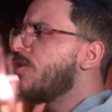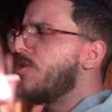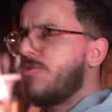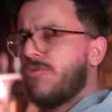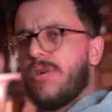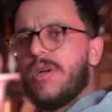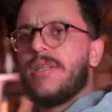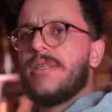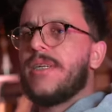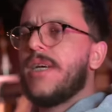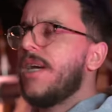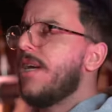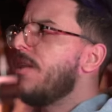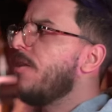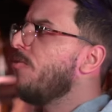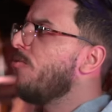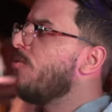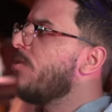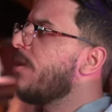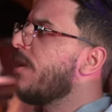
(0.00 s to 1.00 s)
السؤال تاعي
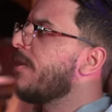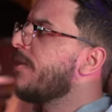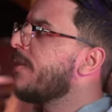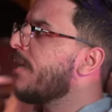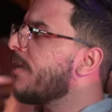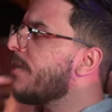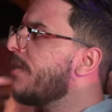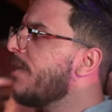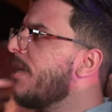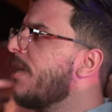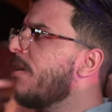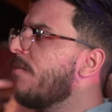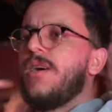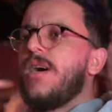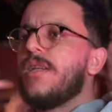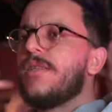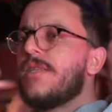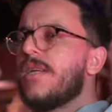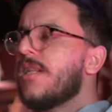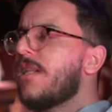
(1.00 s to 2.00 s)
الاول تاع نسقسيك
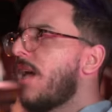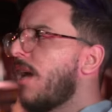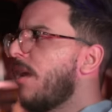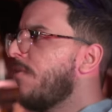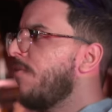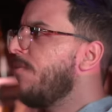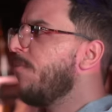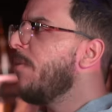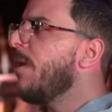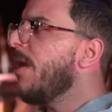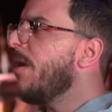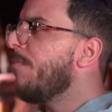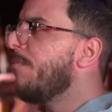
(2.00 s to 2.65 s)
انت تعرف مليح